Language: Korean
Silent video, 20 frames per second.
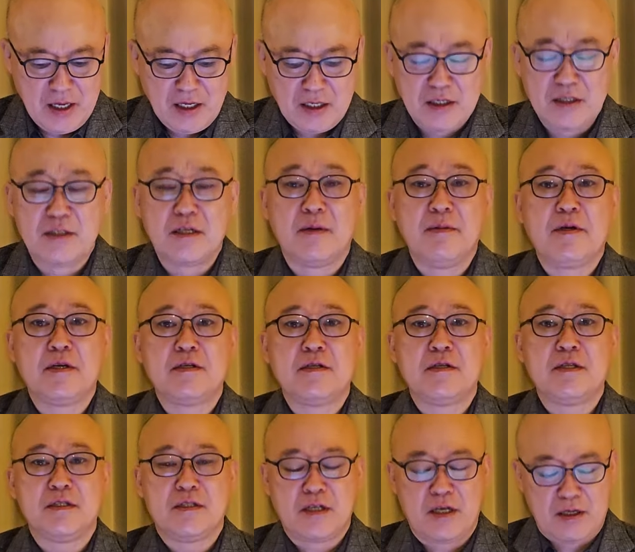이재명은
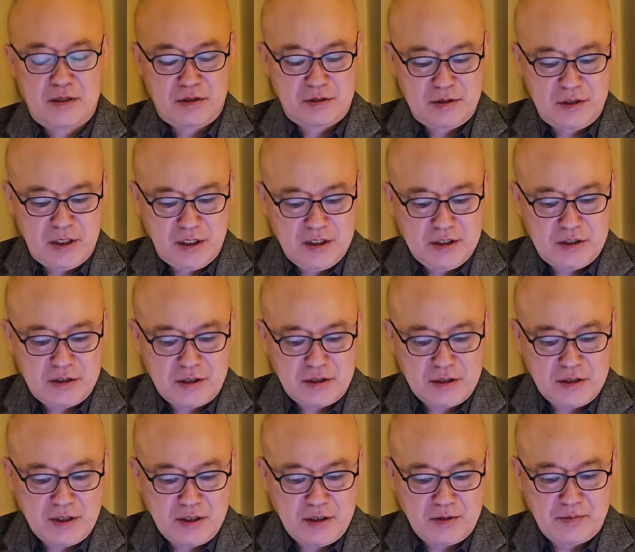이제는
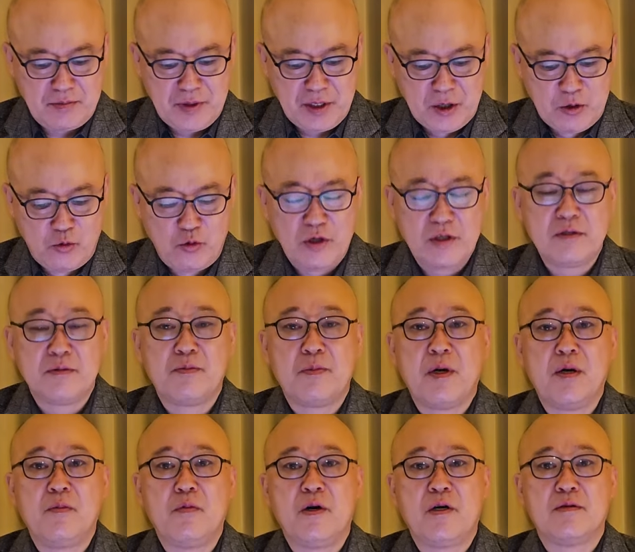일정이 병원,
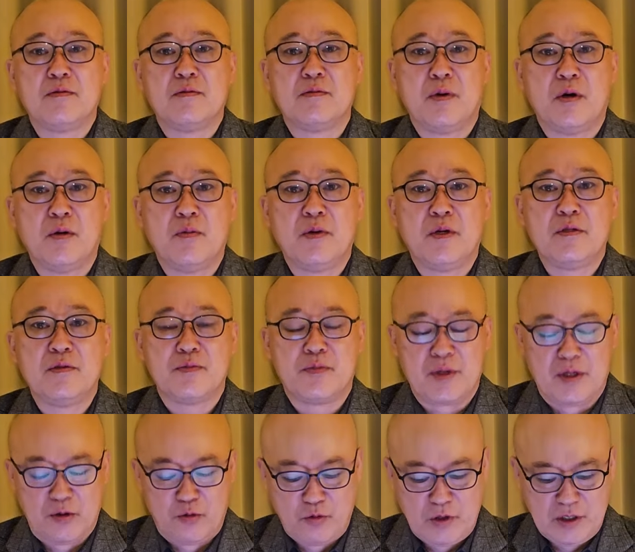법원, 법원,
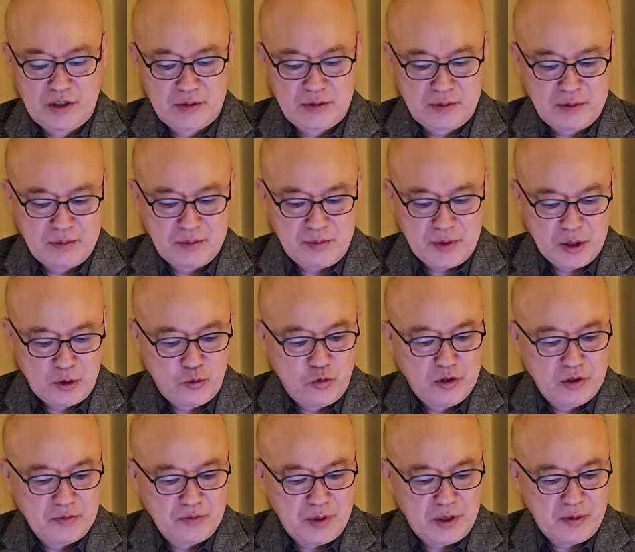병원,
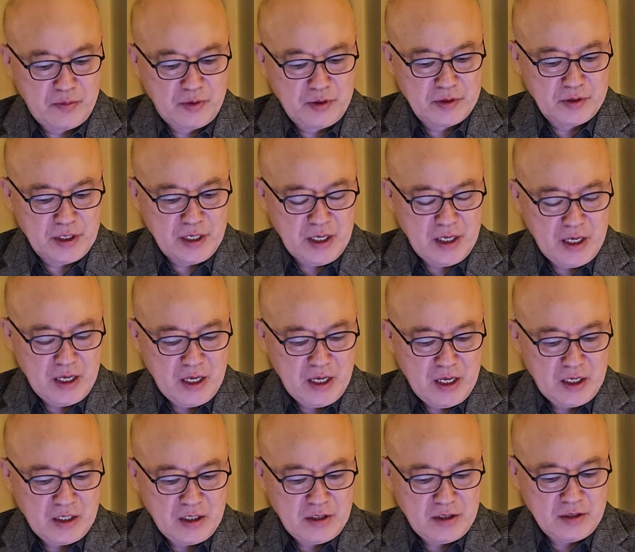병원, 법원
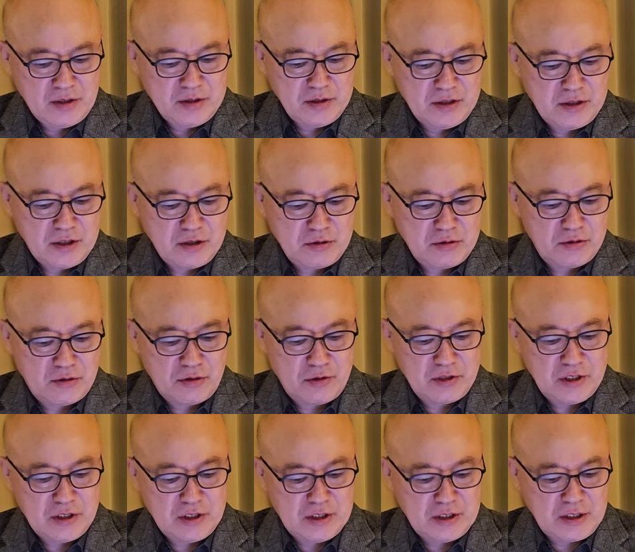이런 식으로
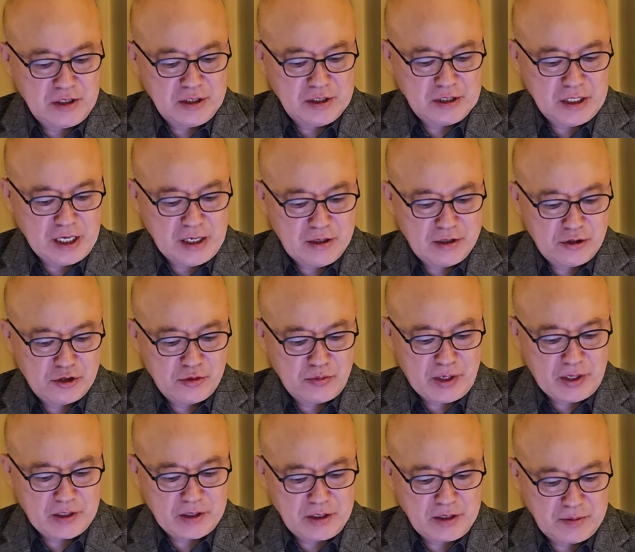일정이 짜일
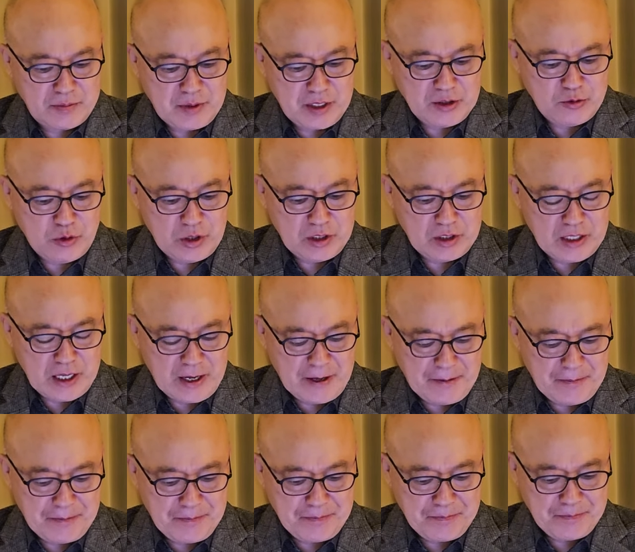수밖에 없게
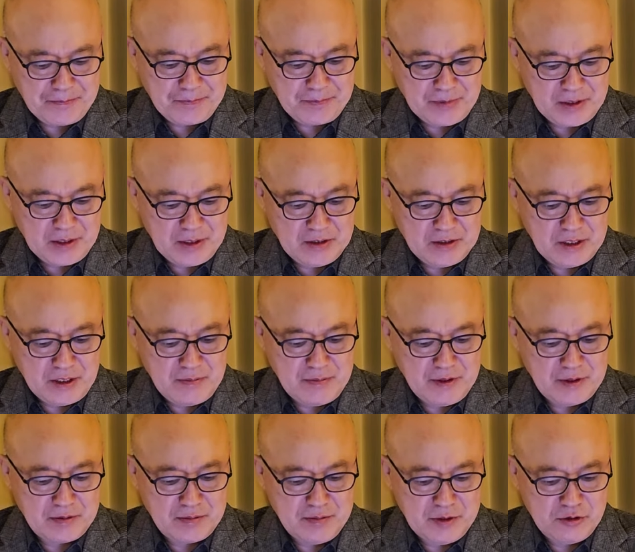됐다.
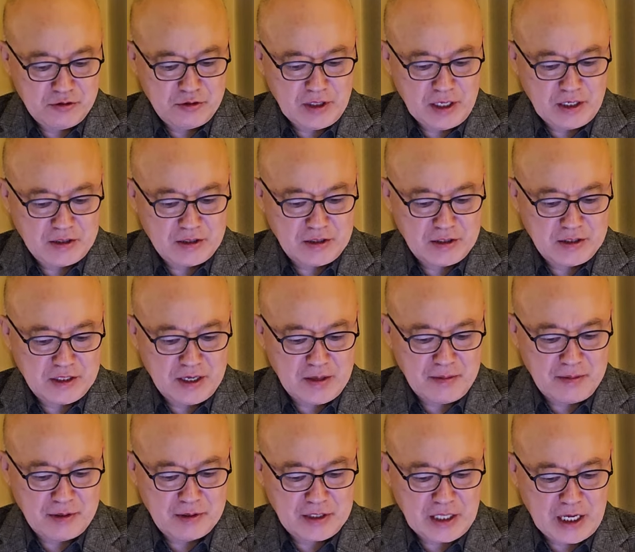이재명 민주당은 이제
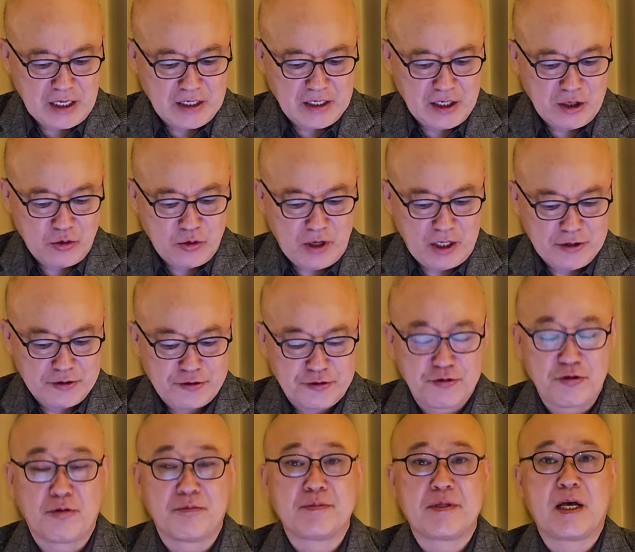뭐 당이라고 할
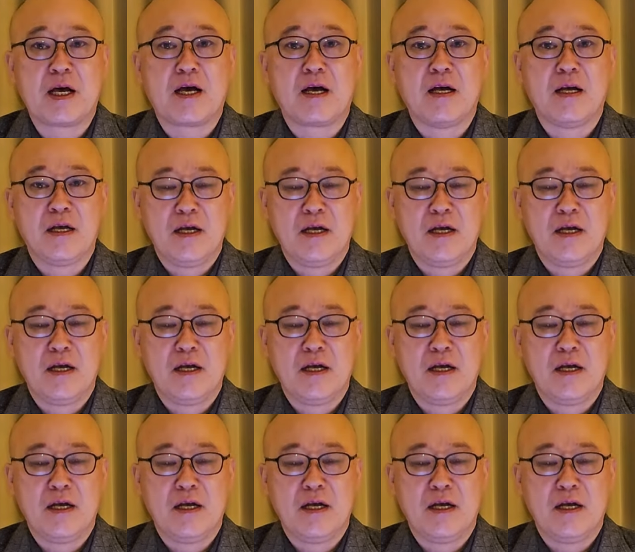수도 없다.